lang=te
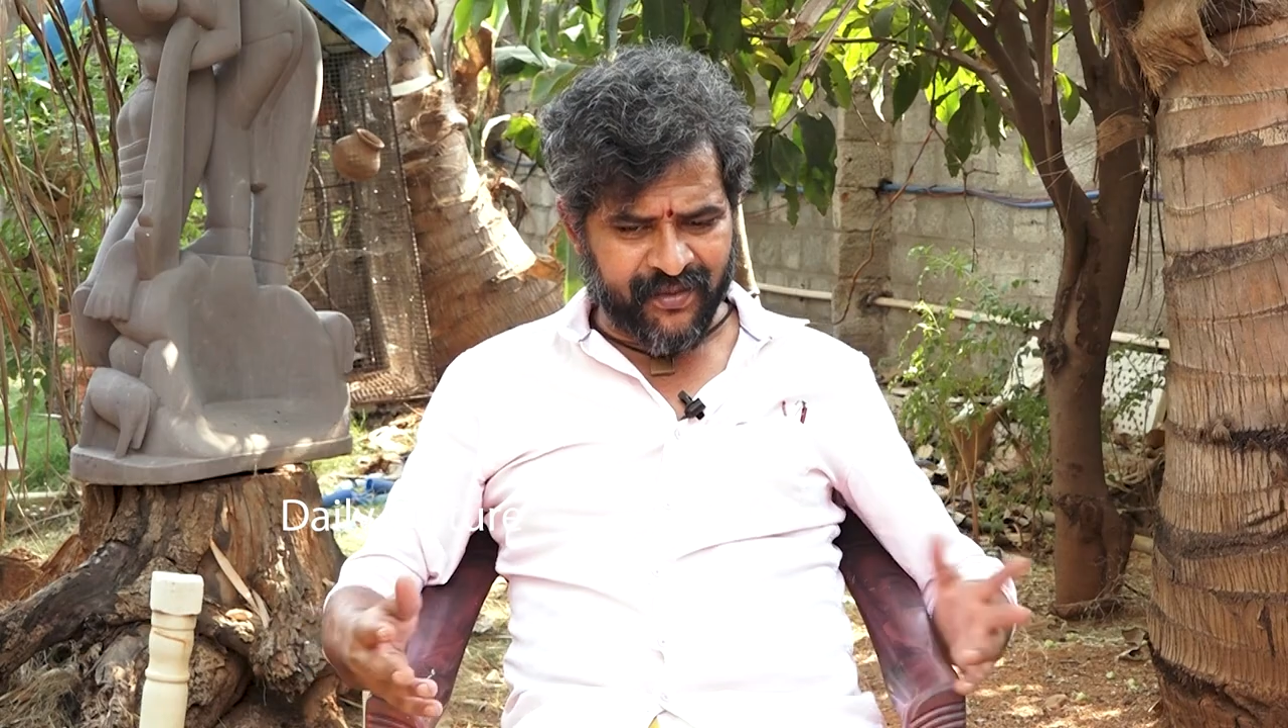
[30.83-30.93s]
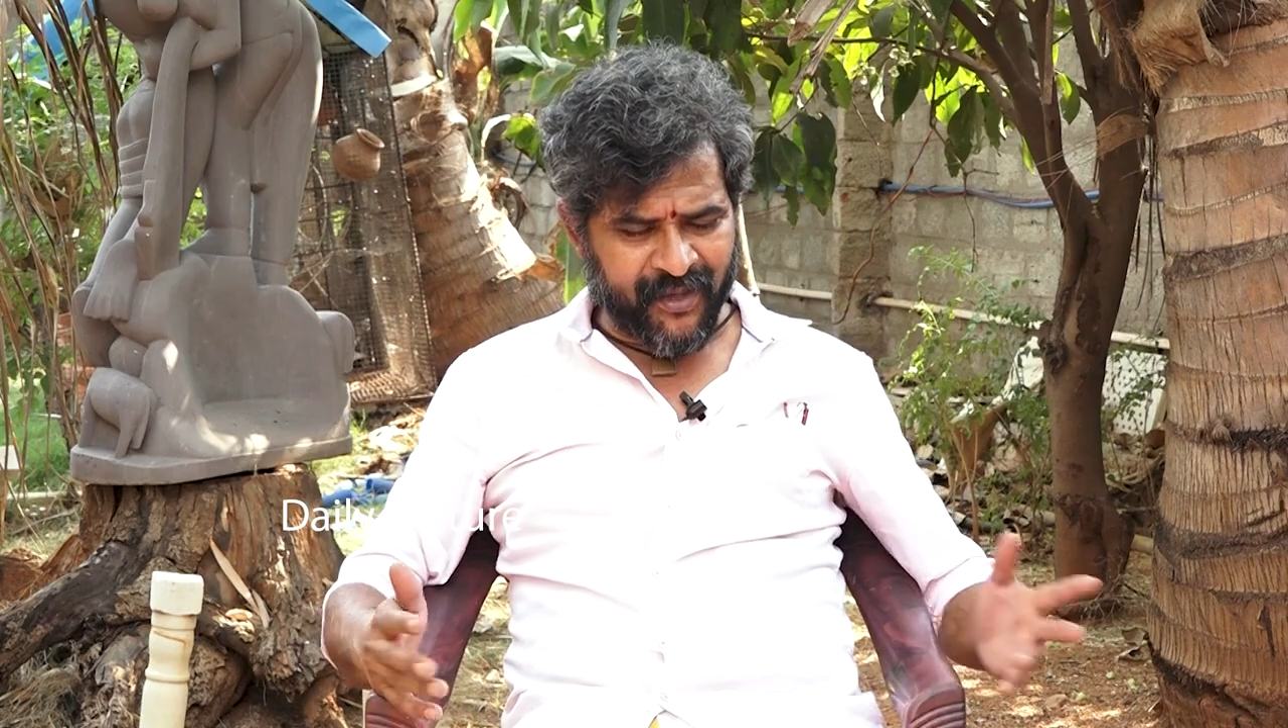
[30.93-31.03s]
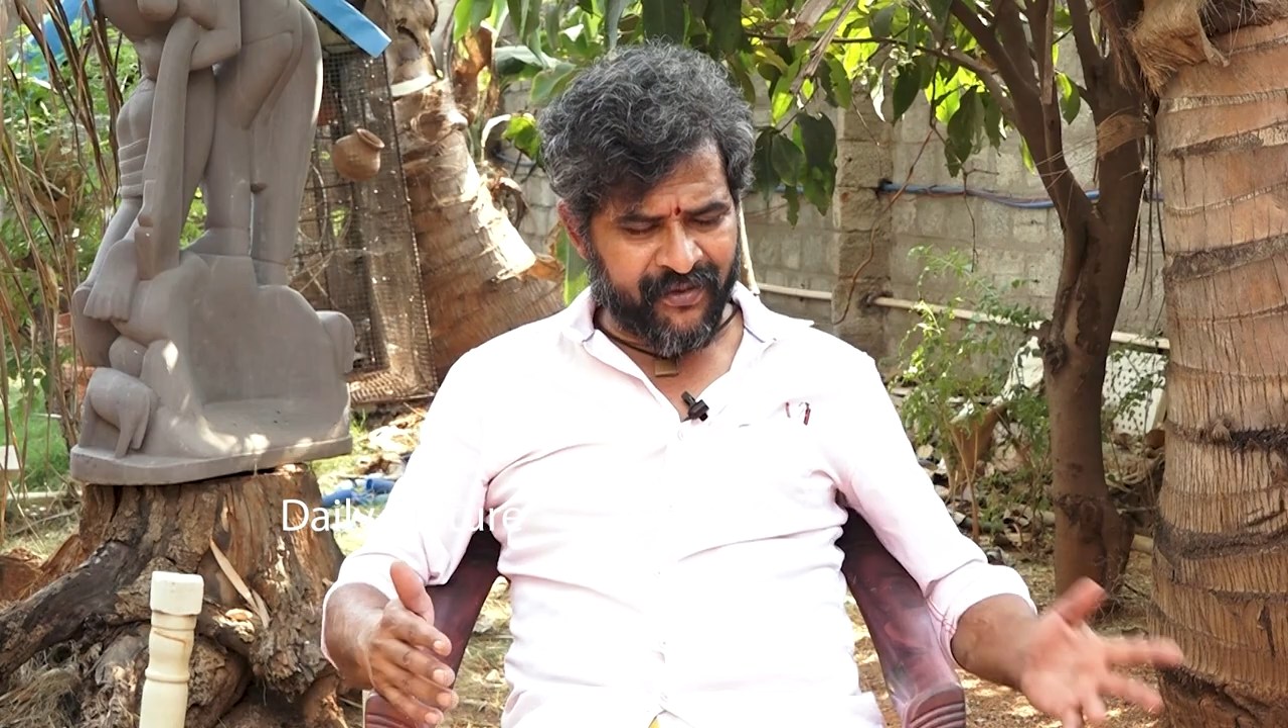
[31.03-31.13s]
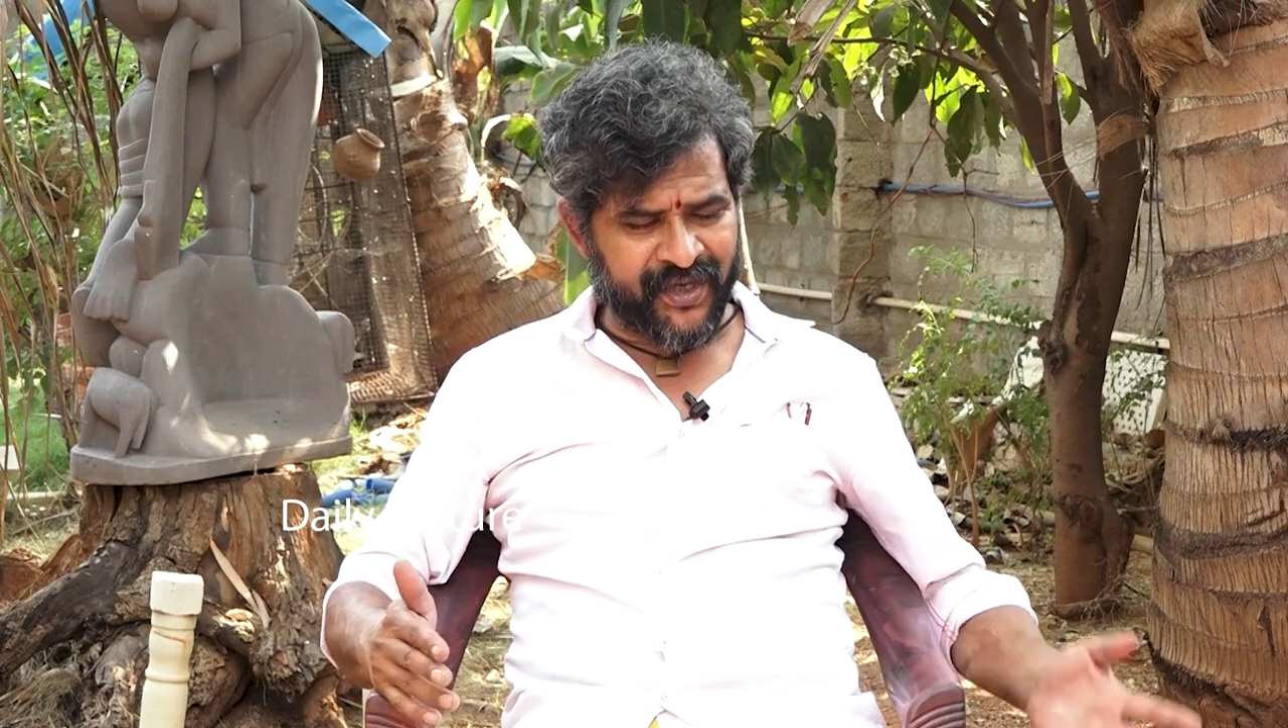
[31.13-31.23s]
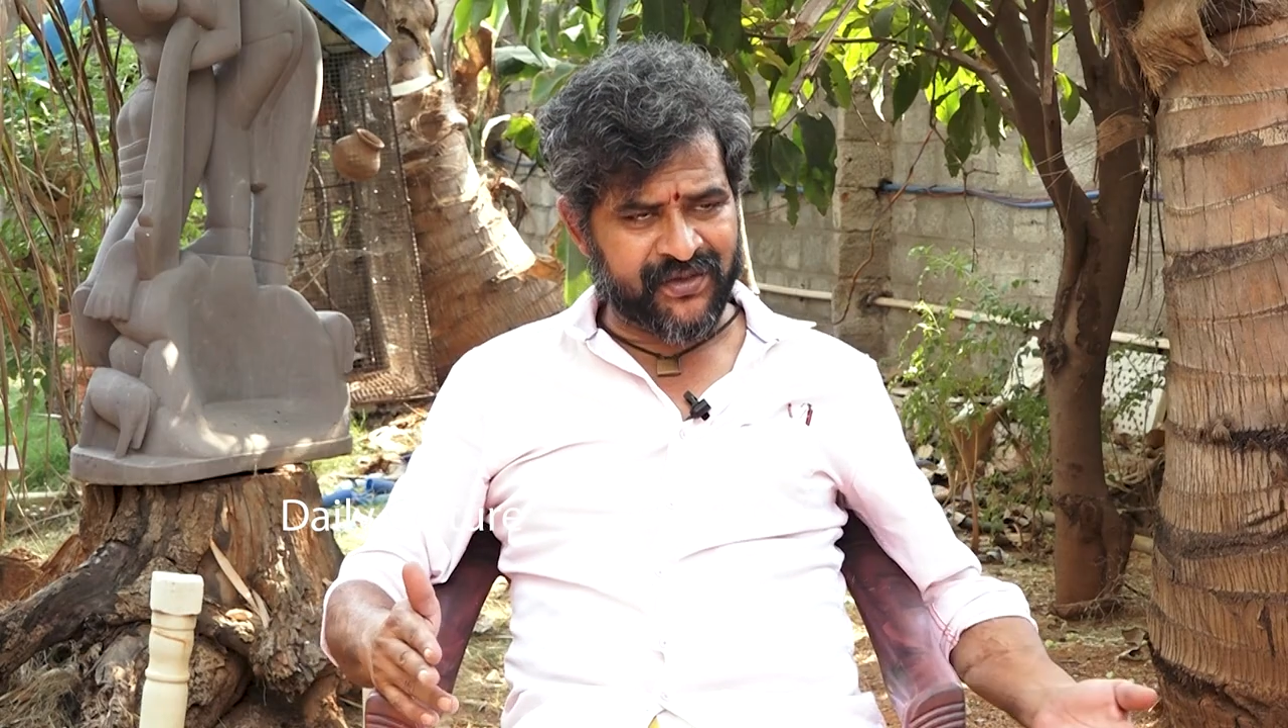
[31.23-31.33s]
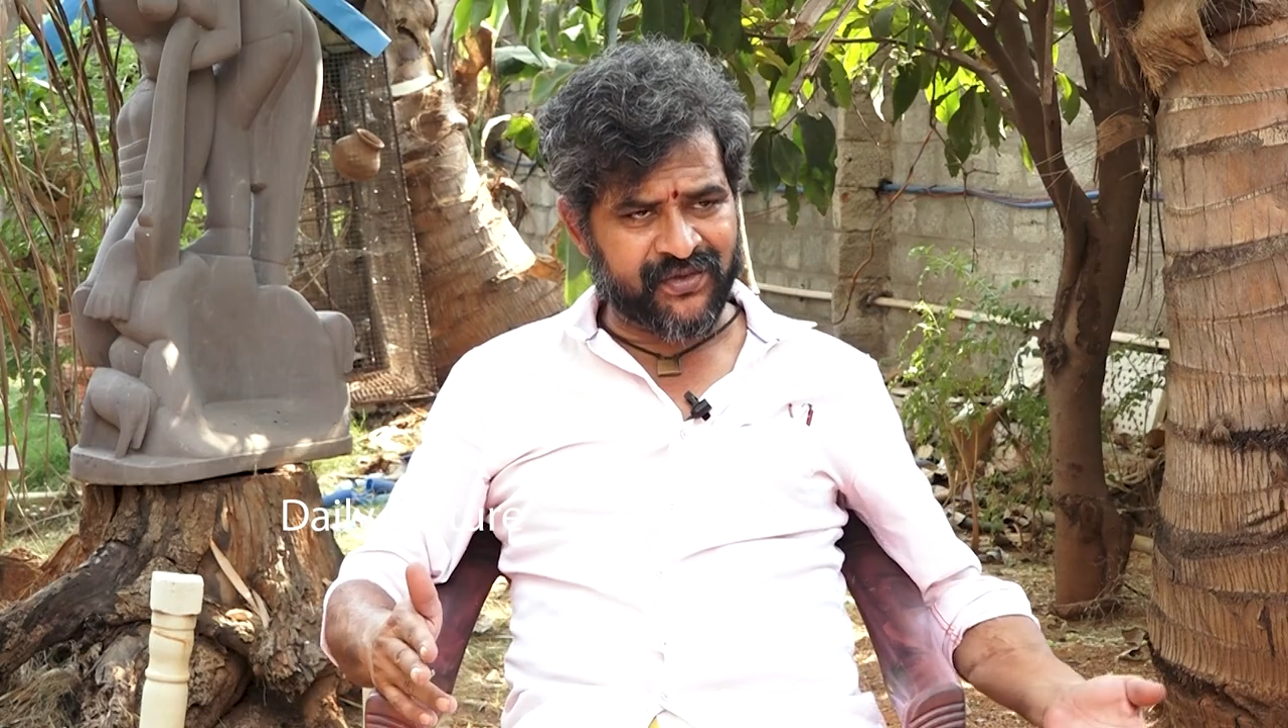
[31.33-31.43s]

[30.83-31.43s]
సినిమా వైజ్